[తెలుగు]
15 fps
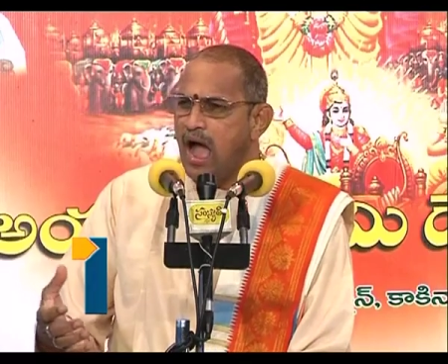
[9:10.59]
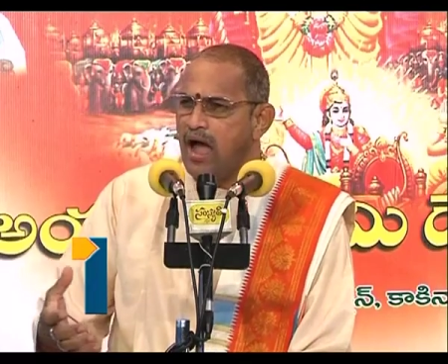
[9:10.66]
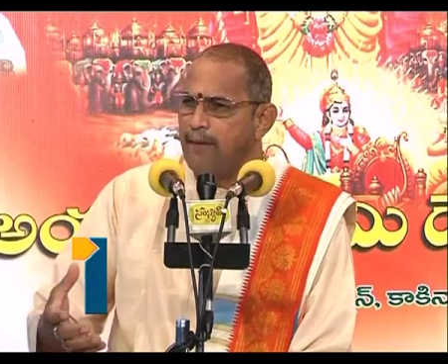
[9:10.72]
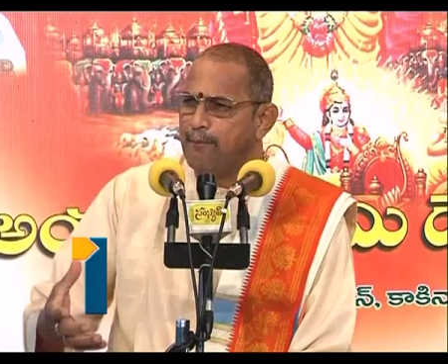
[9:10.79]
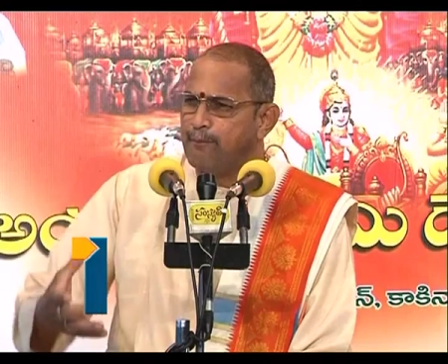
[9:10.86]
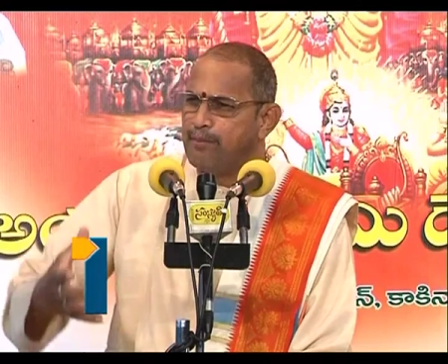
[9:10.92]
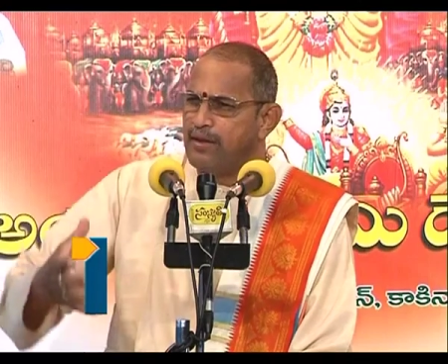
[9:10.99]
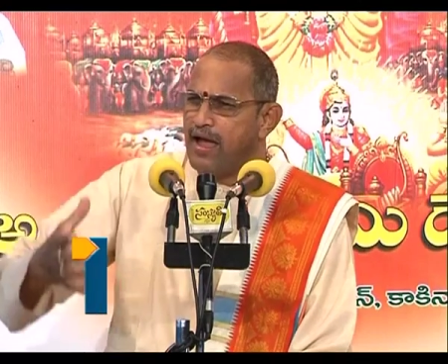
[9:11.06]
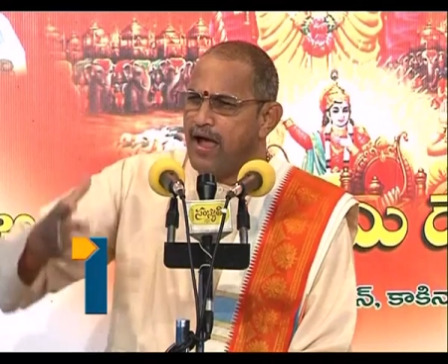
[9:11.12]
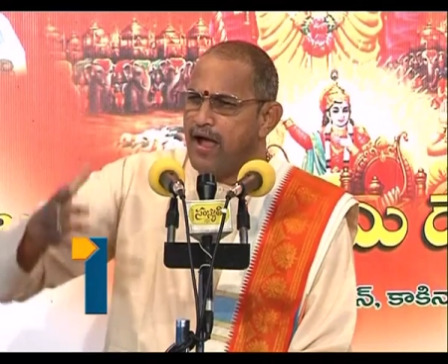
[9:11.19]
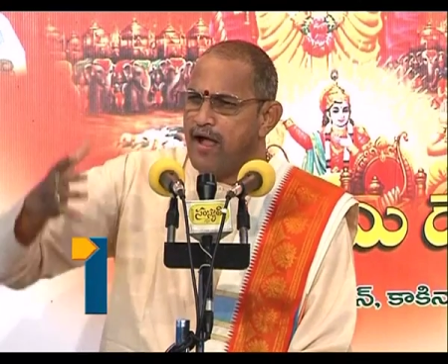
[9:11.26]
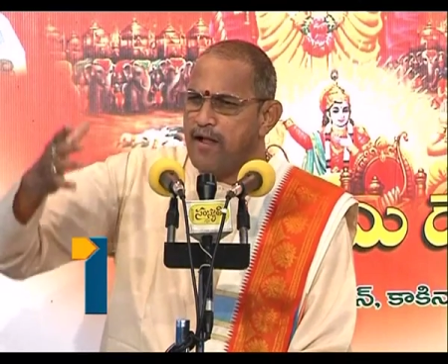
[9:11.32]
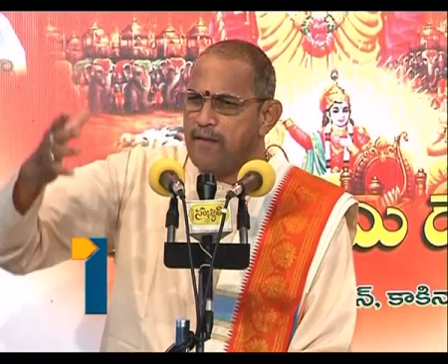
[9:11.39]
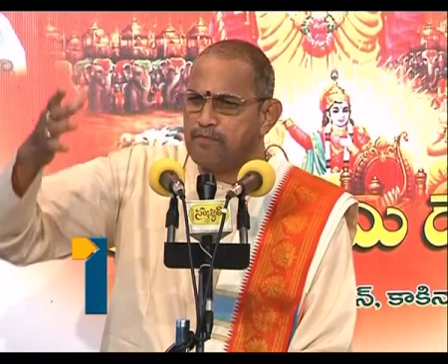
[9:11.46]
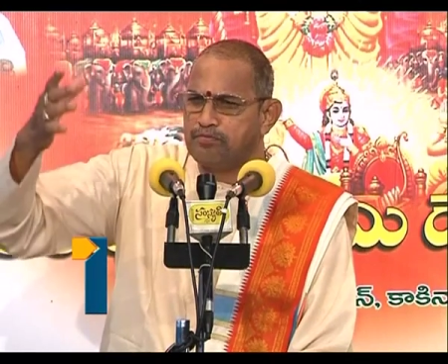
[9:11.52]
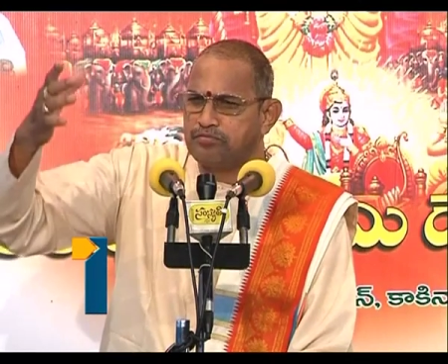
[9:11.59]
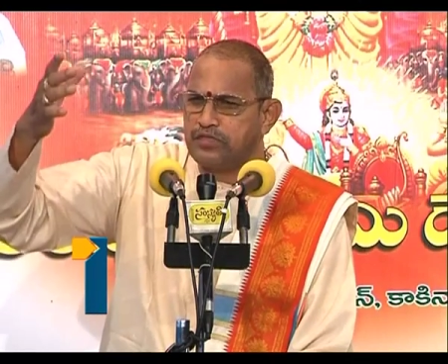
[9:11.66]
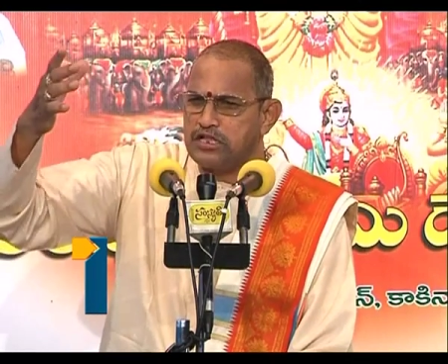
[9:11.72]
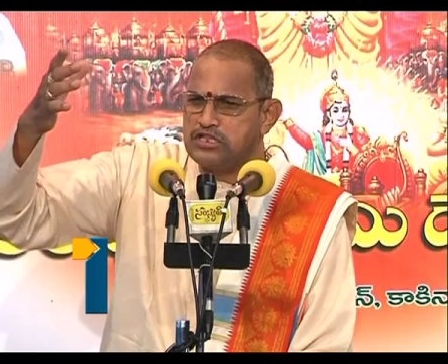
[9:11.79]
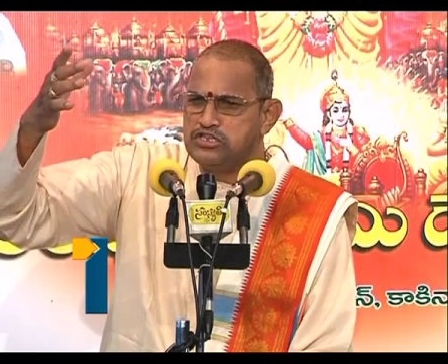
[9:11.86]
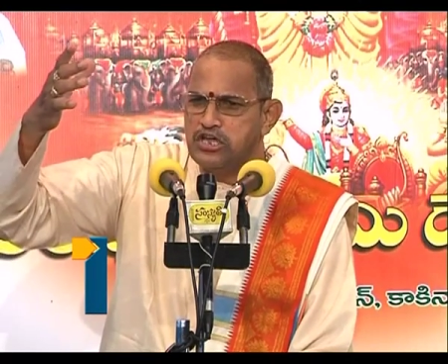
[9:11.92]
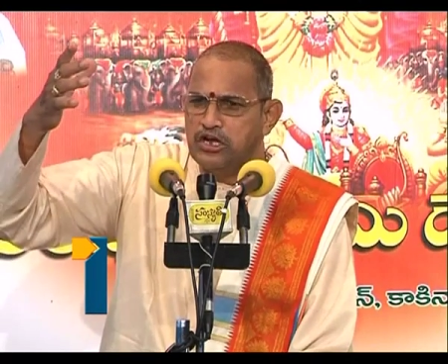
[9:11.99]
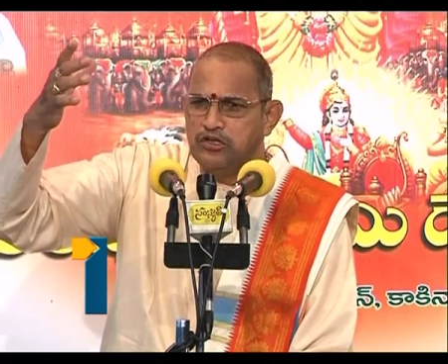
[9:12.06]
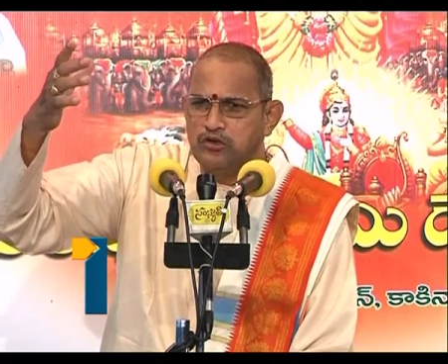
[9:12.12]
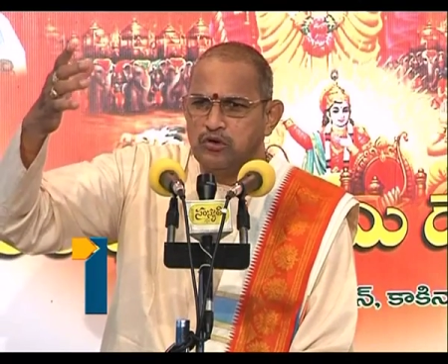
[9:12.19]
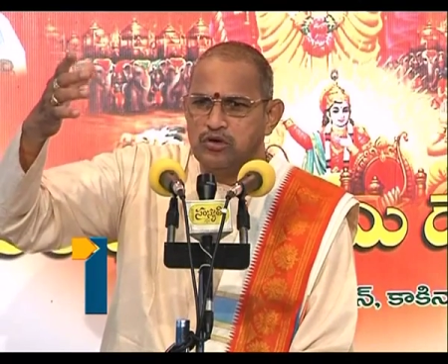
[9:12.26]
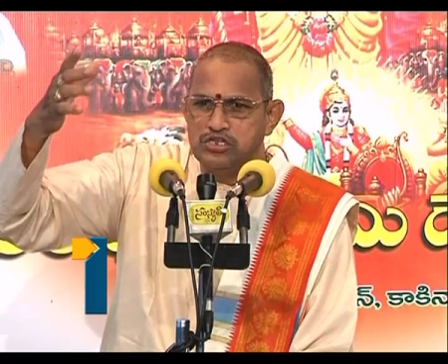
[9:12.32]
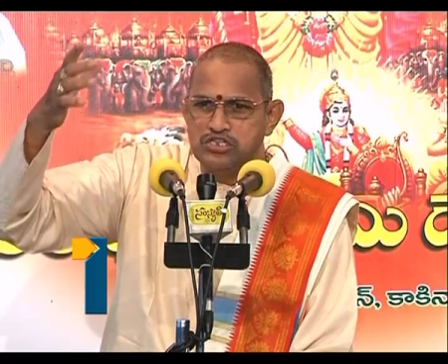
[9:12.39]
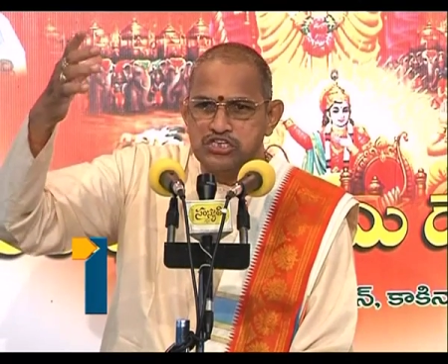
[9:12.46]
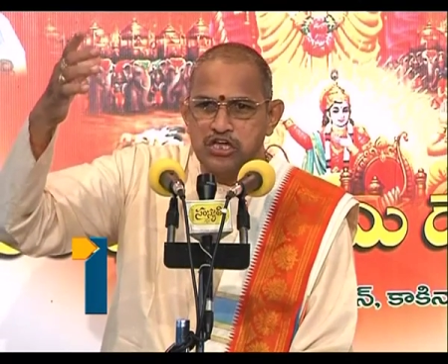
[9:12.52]
ఆ పెద్ద
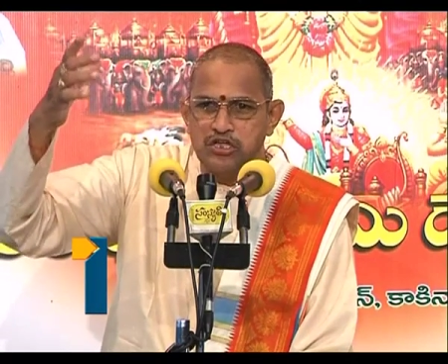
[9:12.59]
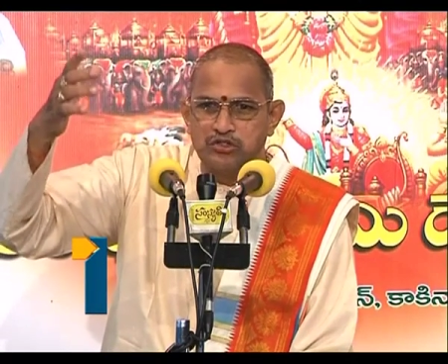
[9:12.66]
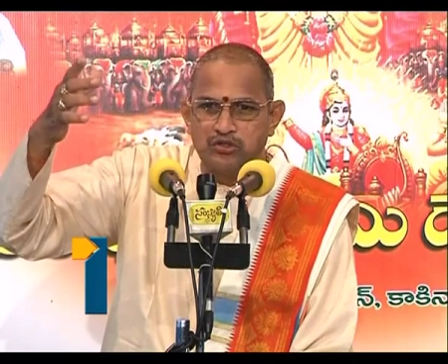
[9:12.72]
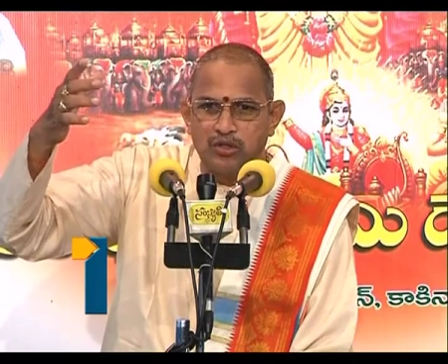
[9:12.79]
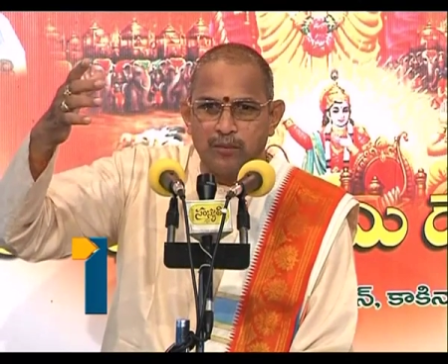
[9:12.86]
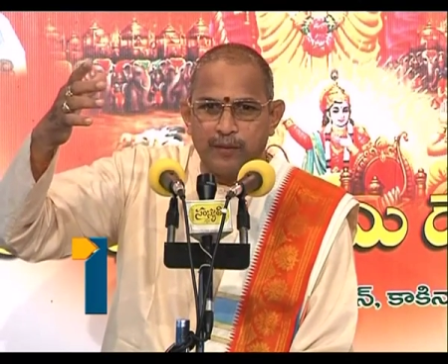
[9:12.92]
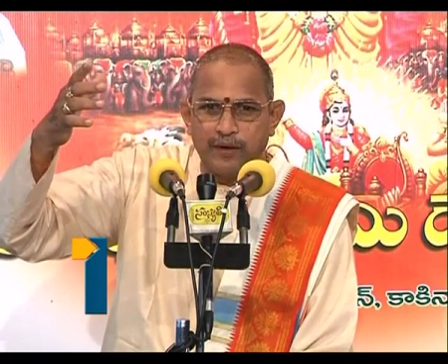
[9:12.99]
చెట్టుని చేత్తో